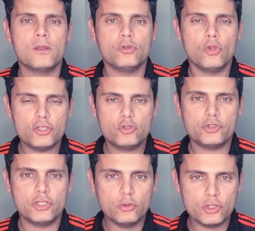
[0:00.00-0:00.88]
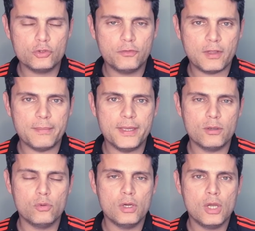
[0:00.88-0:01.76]
nós torcedores do
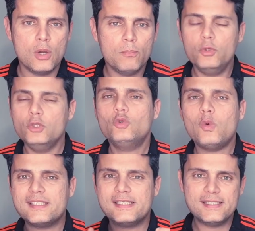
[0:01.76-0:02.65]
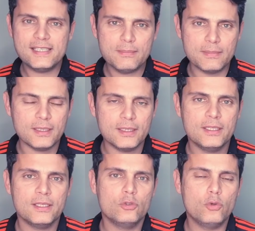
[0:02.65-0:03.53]
Flamengo, muito acima
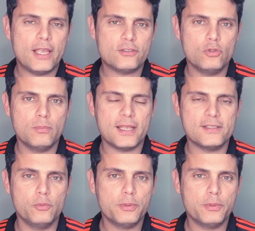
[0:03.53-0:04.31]
do resto do Brasil.